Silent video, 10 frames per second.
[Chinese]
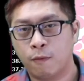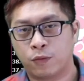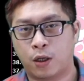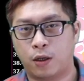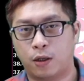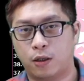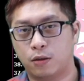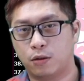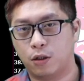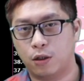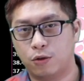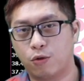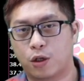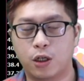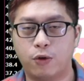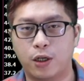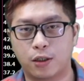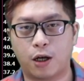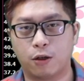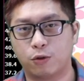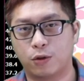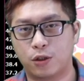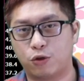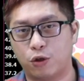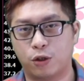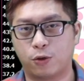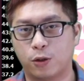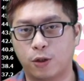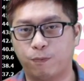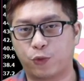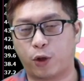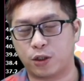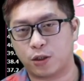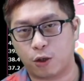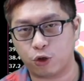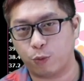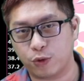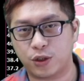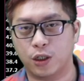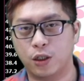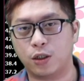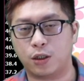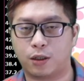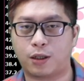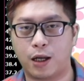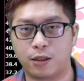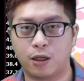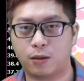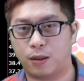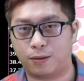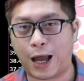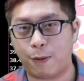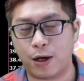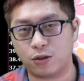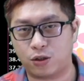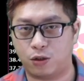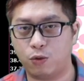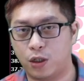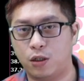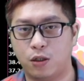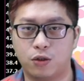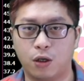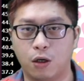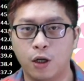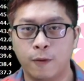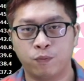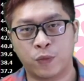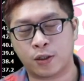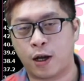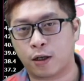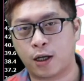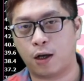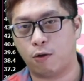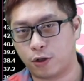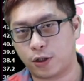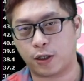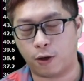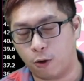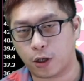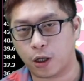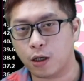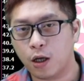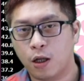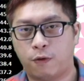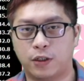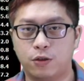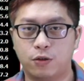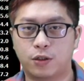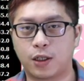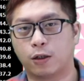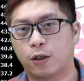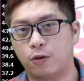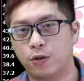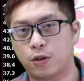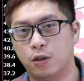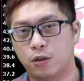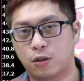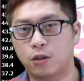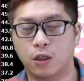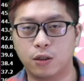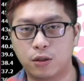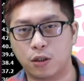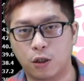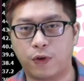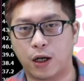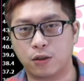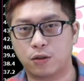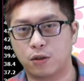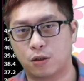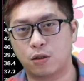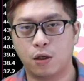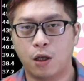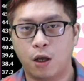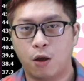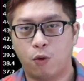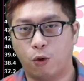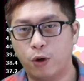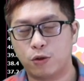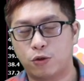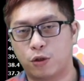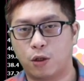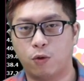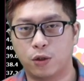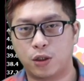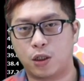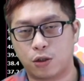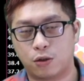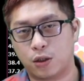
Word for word: 那呃，如果各位的操作是觉得说这种短线操作不适合你，那当然你可以等大盘止稳一点之后，你再来看，我觉得这样也 OK。反正就是找到一个适合自己的方式。只是我会选择我自己